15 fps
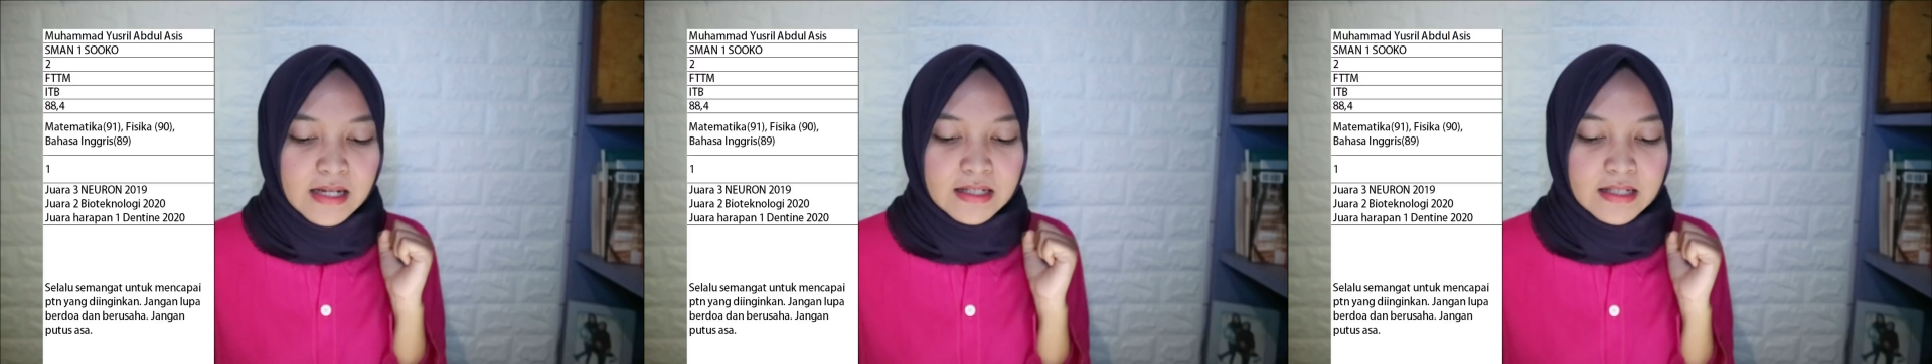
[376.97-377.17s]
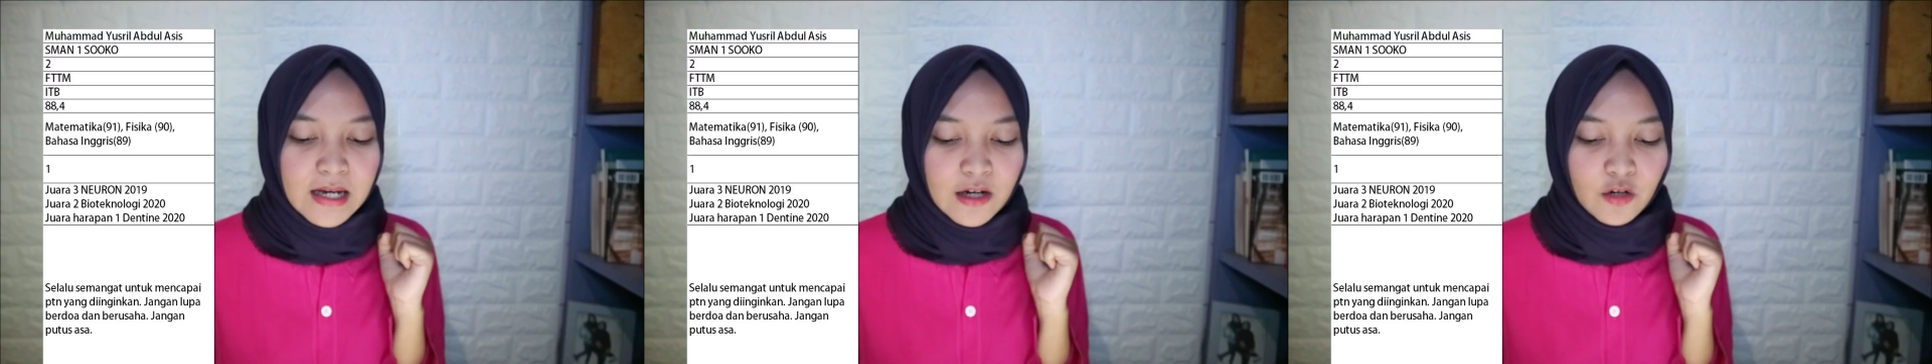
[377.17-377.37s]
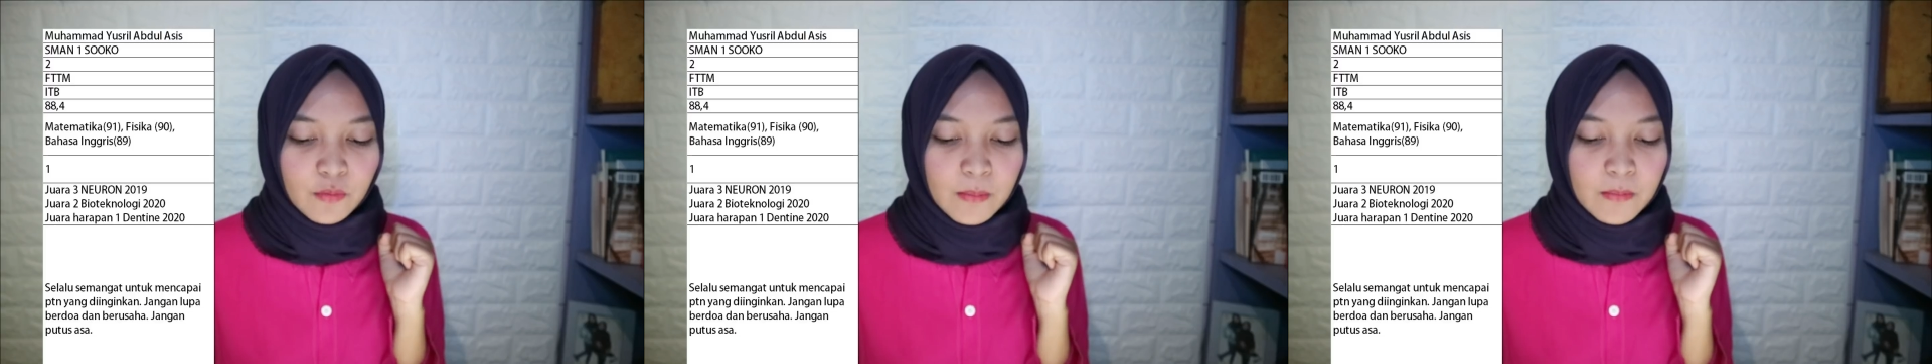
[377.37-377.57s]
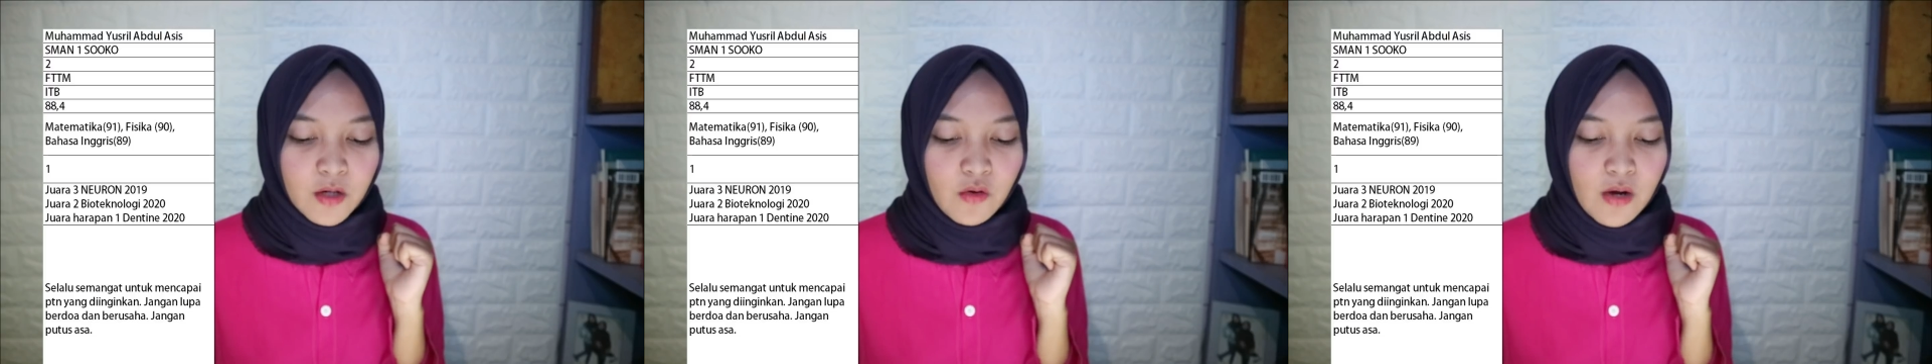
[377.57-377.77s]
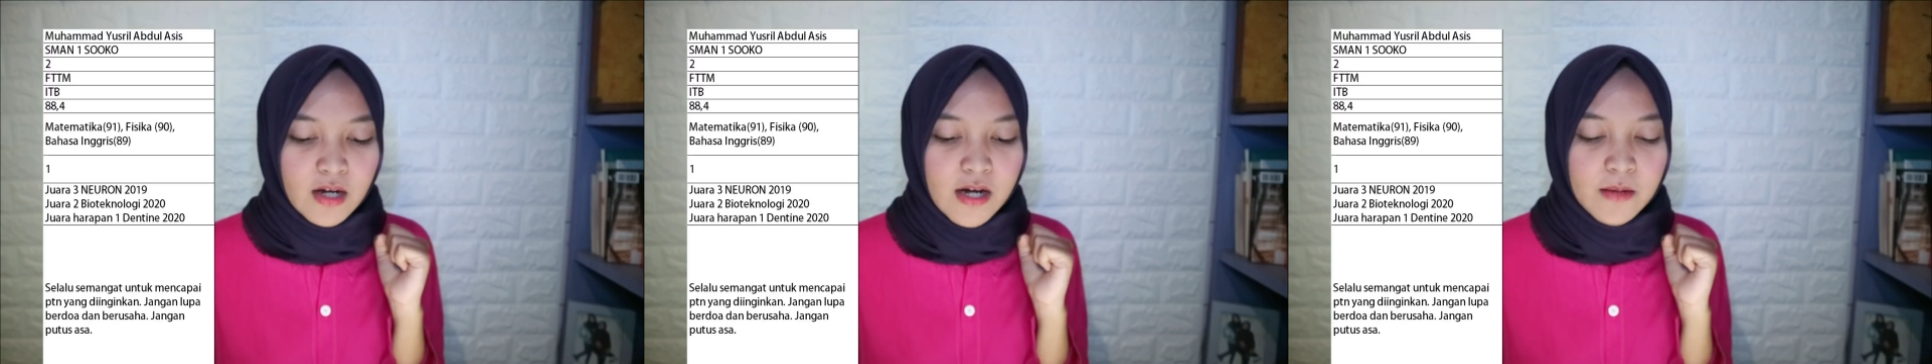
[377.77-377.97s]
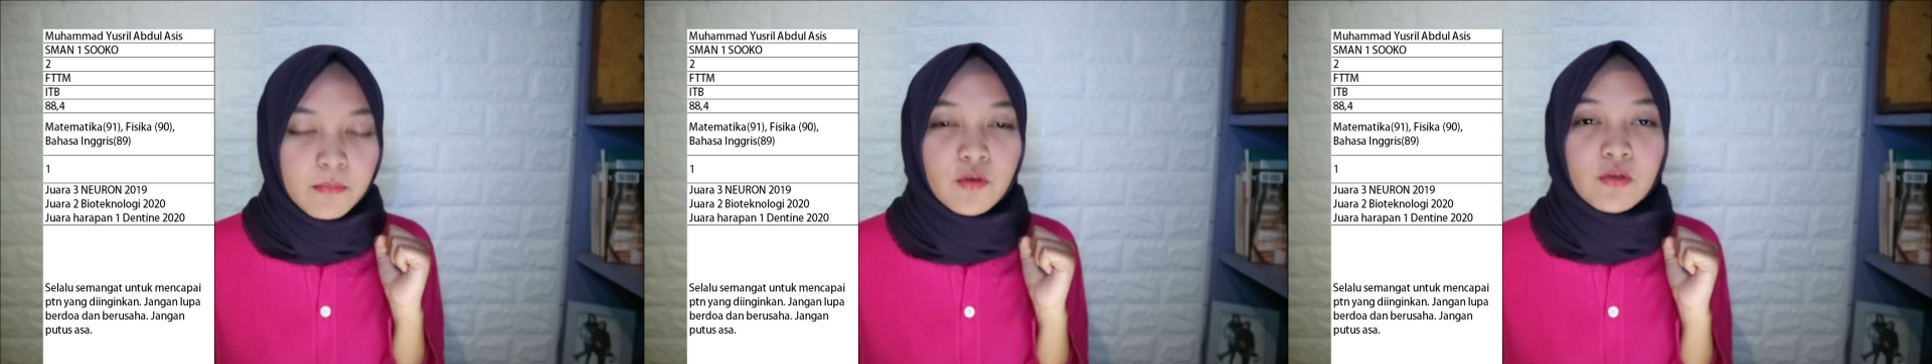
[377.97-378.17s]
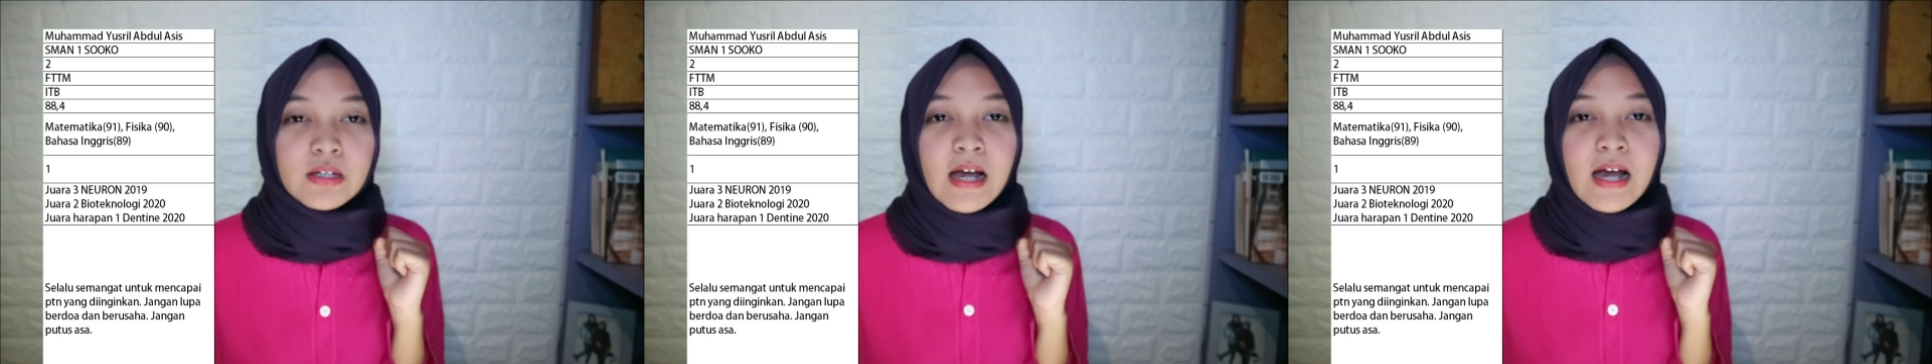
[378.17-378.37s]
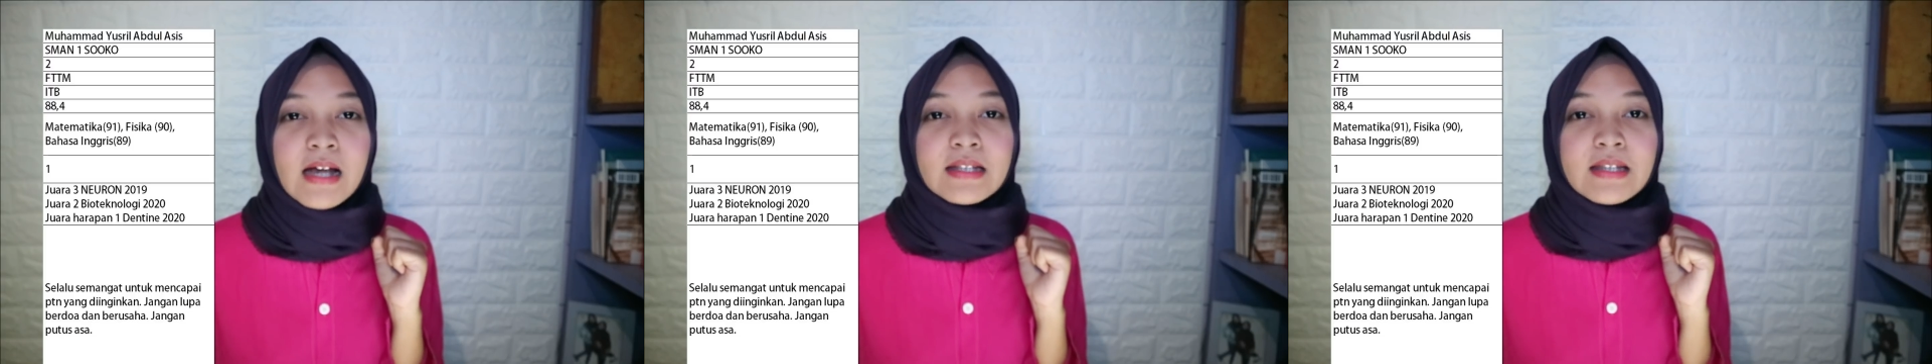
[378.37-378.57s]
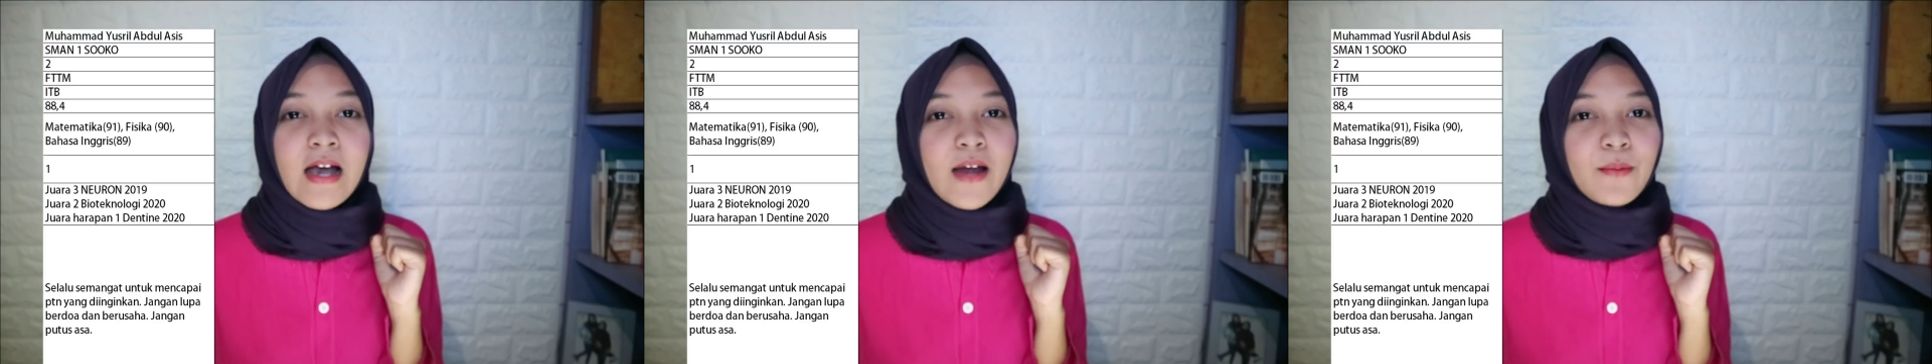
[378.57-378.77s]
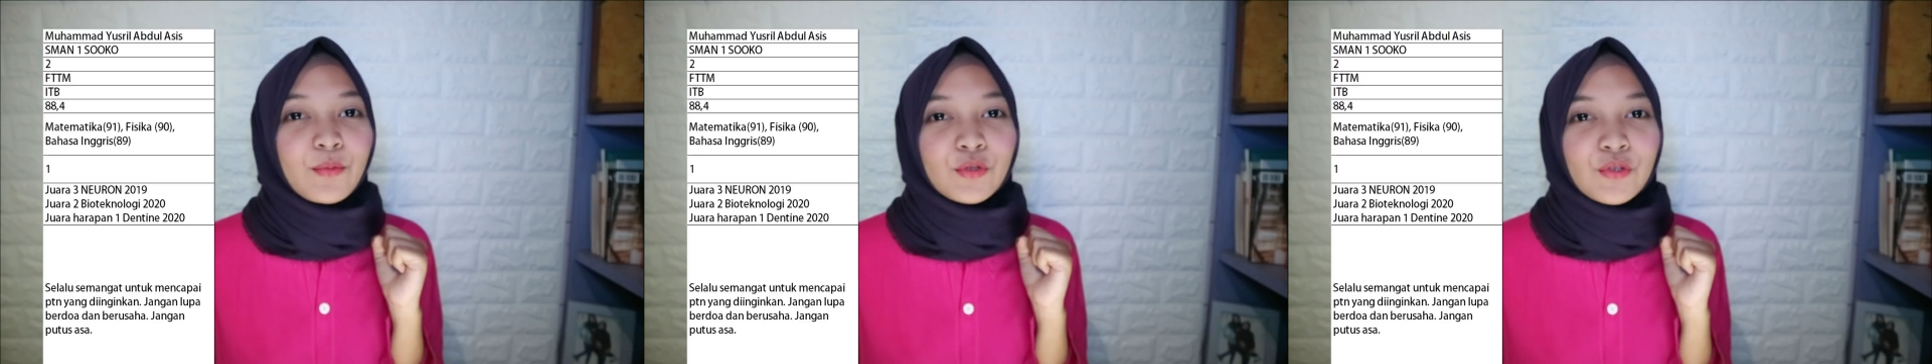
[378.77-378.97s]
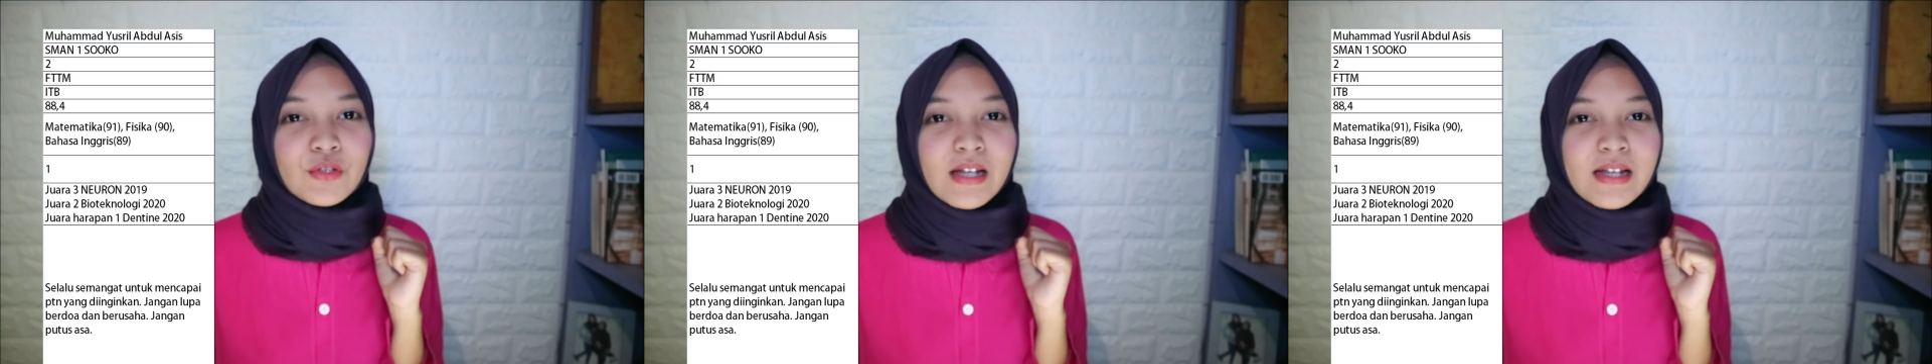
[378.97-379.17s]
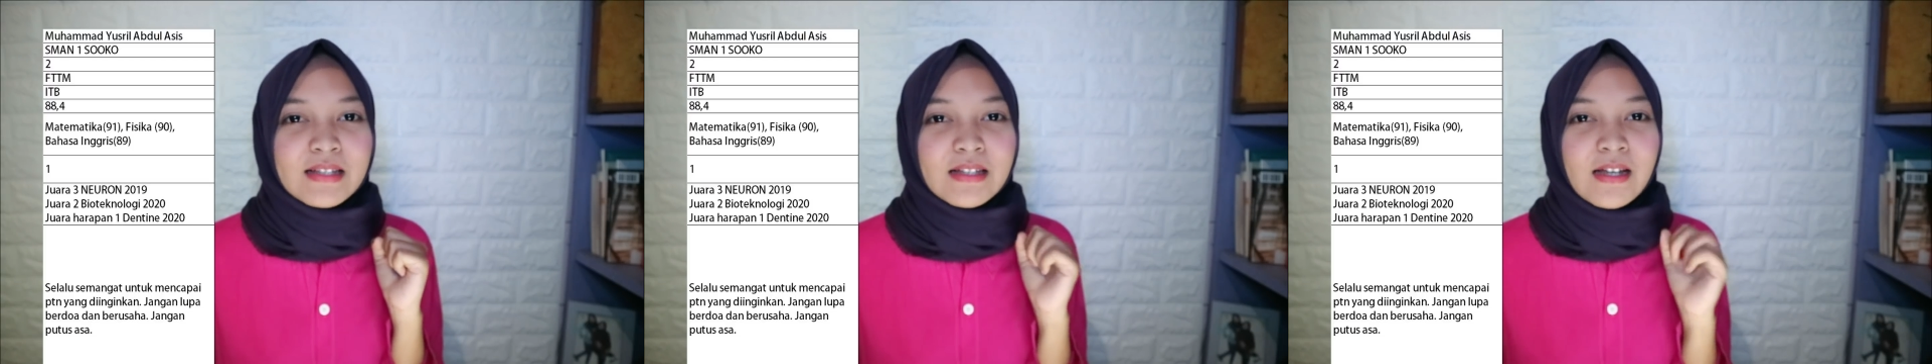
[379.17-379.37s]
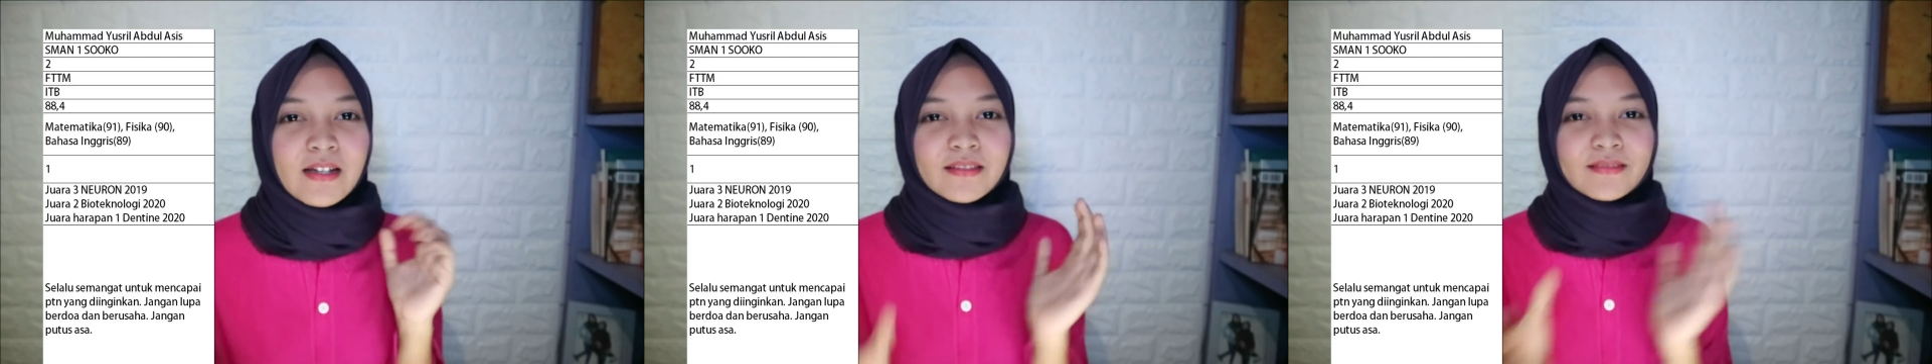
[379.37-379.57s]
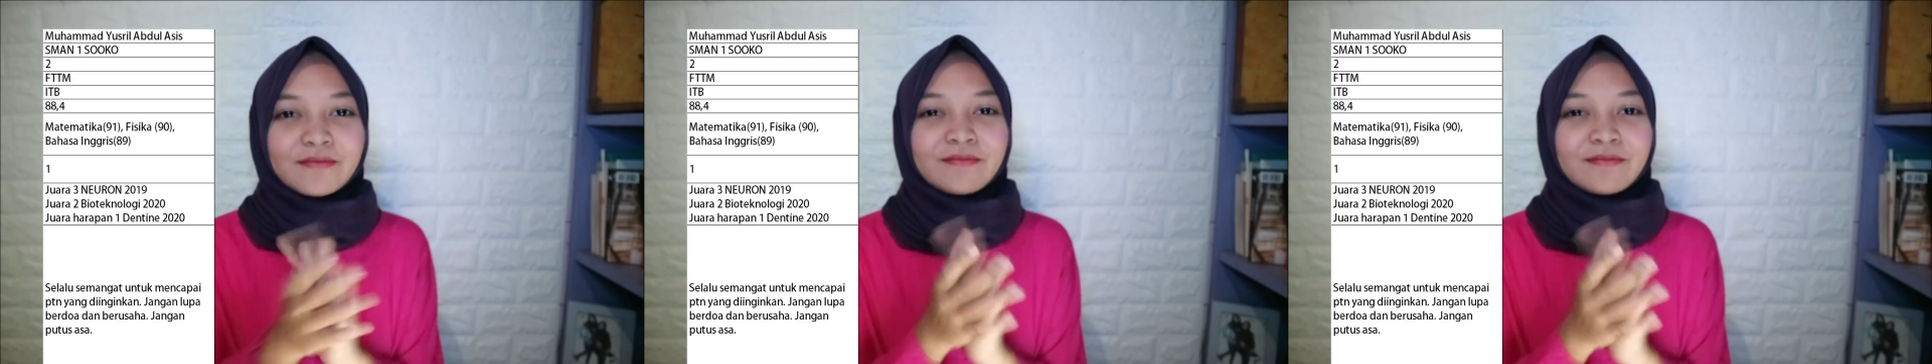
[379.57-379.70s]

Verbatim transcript: Jangan lupa berdoa dan berusaha, jangan putus asa.